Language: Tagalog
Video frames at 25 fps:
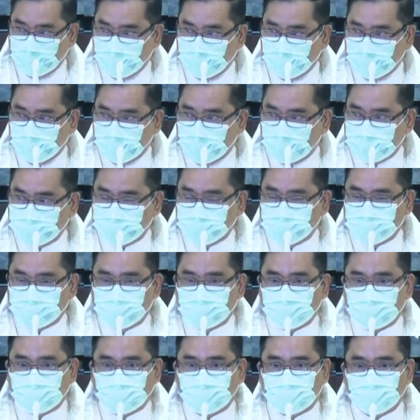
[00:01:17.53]
At
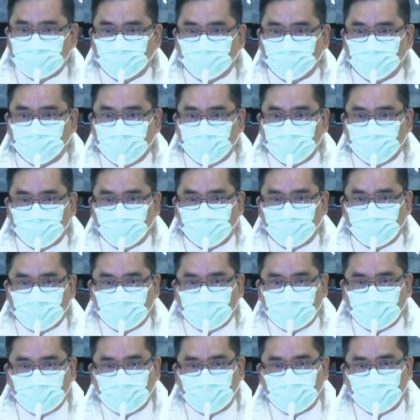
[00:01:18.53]
uh, kung meron
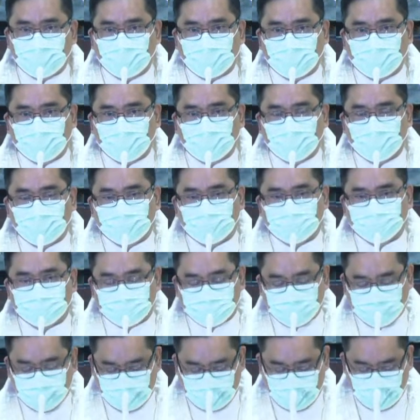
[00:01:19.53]
kang uh,
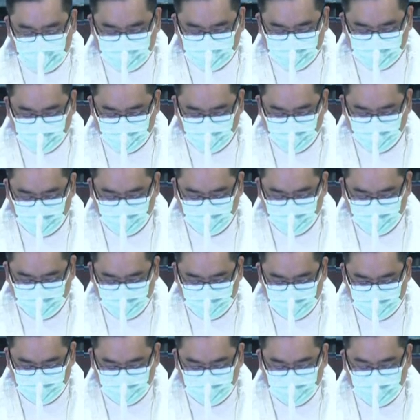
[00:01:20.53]
kaso,
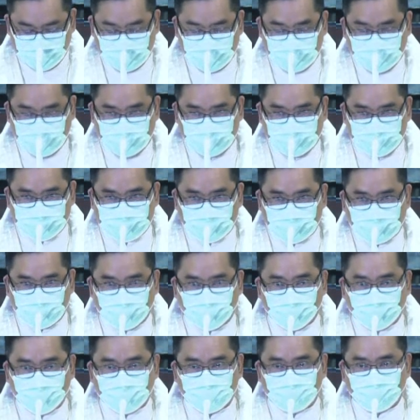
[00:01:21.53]
ay isang
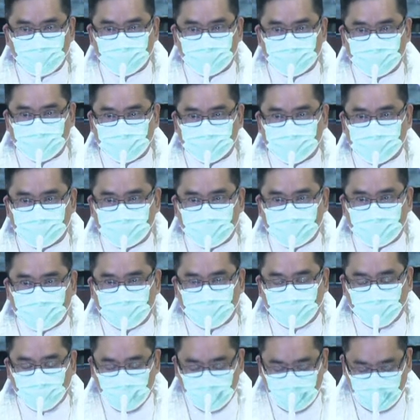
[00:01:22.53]
mo sa isang
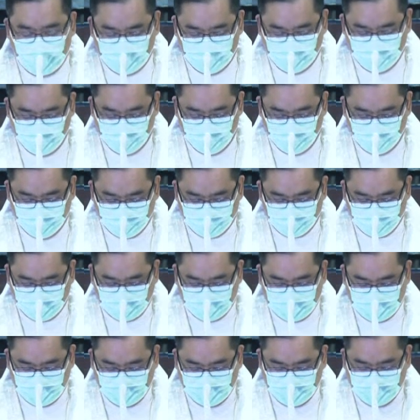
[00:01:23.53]
abogado
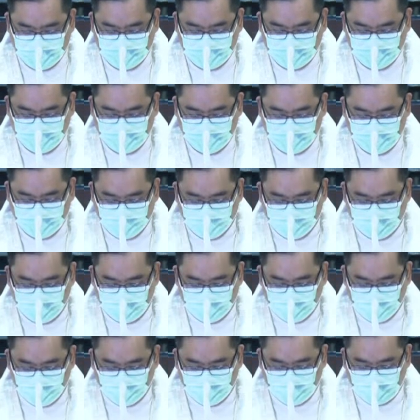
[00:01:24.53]

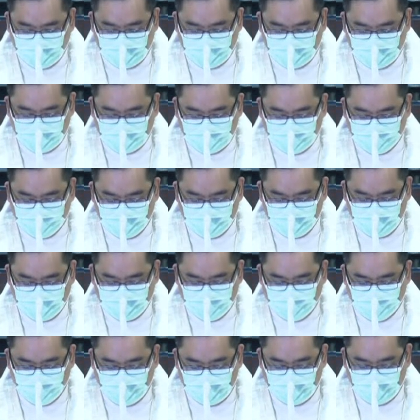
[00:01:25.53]
meron kang
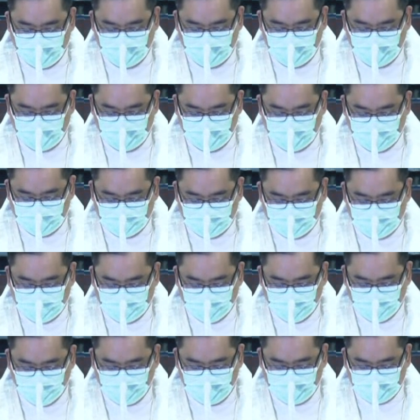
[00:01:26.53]
paniniwala
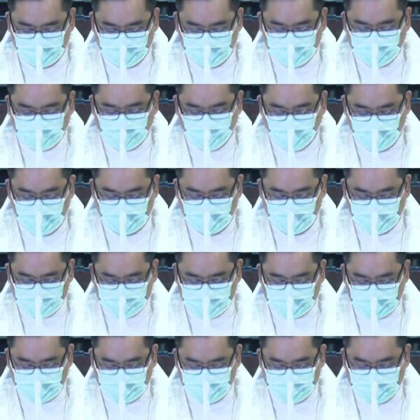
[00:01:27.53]
o pagtitiwala
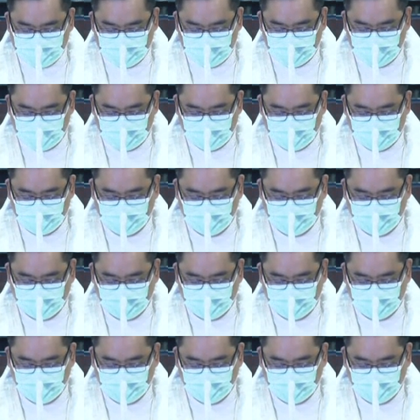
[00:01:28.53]
sa Kanya